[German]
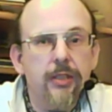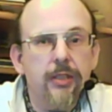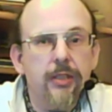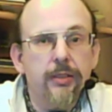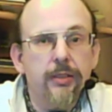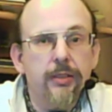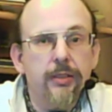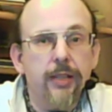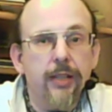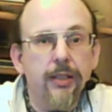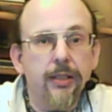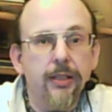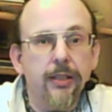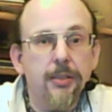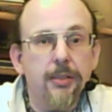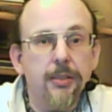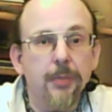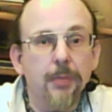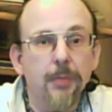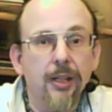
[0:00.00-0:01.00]
denke ich
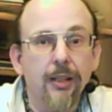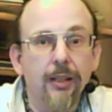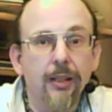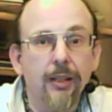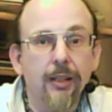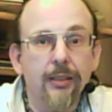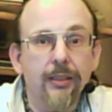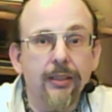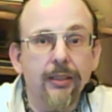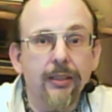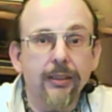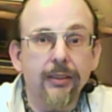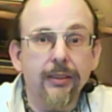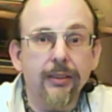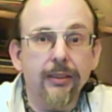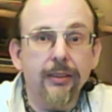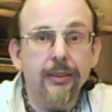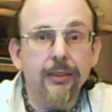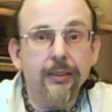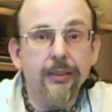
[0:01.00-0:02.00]

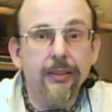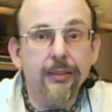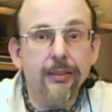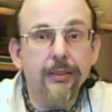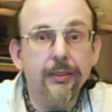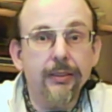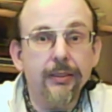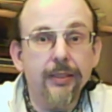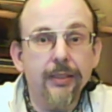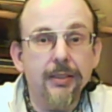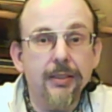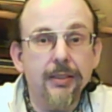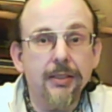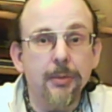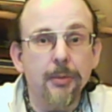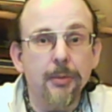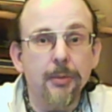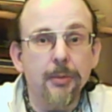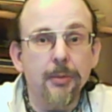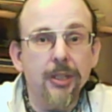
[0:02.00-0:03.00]
mal äh, ist
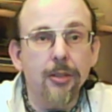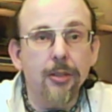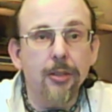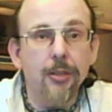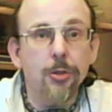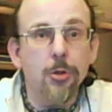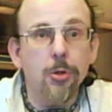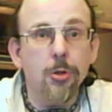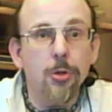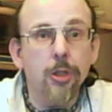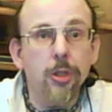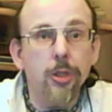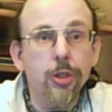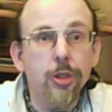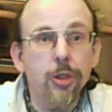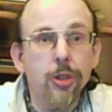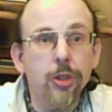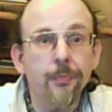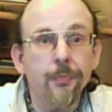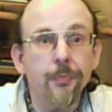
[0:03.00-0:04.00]
ziemlich illusorisch
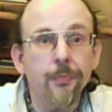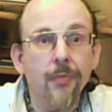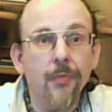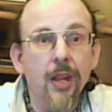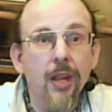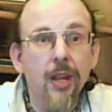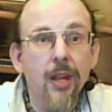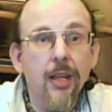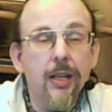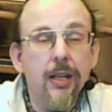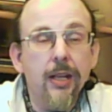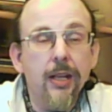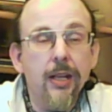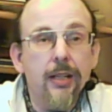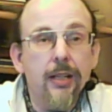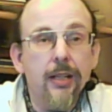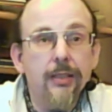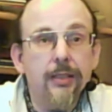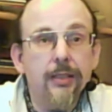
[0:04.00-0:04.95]
ja. sich